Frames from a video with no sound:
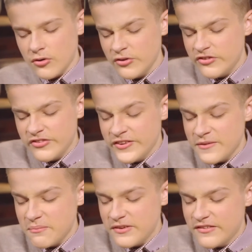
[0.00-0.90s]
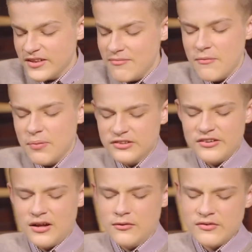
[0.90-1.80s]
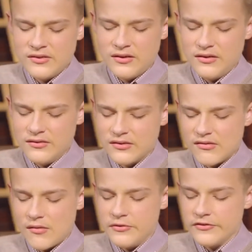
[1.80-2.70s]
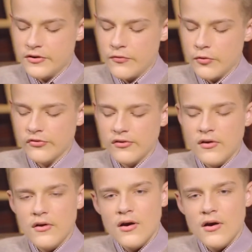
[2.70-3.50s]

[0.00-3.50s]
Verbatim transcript: Хочется им быть злыми, пожалуйста, сказал мистер Фокс.